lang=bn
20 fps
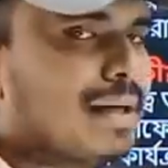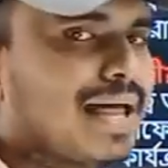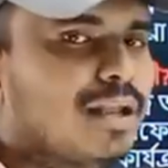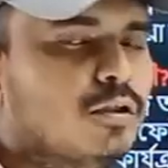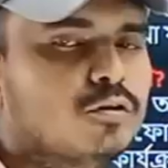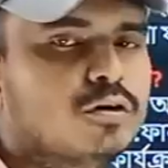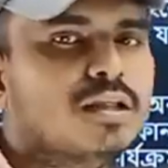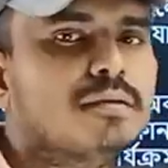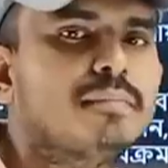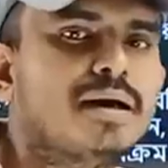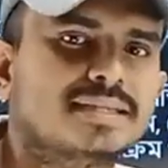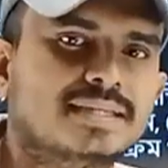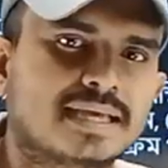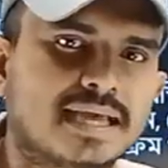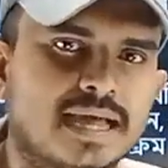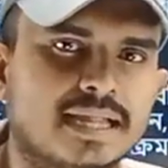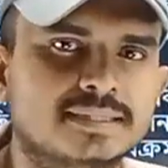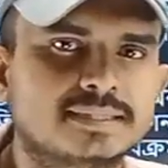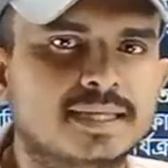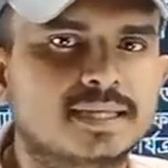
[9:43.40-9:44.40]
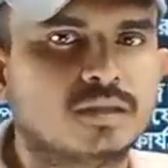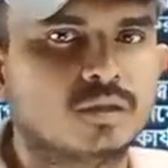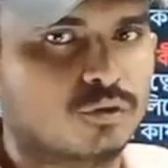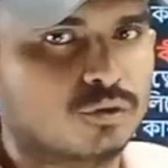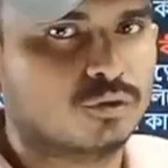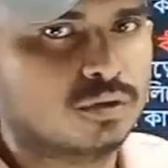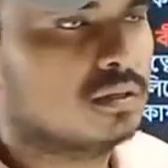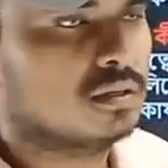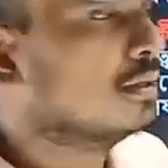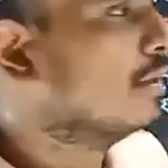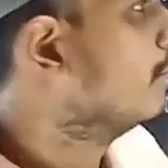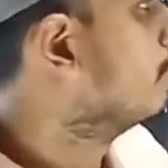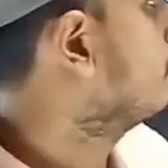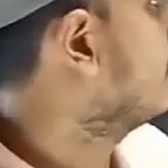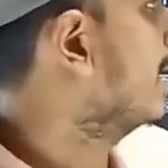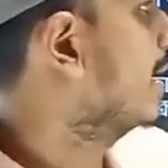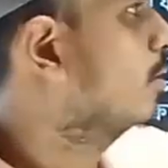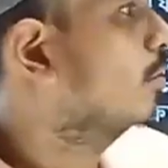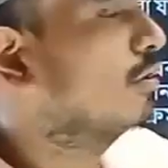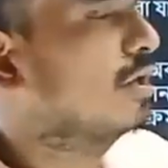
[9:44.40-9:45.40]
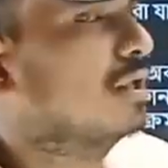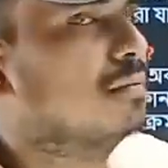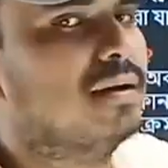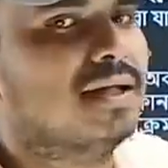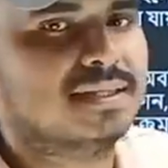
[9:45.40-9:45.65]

ভালো করে মাথায় হান্দাইলন ভালো করে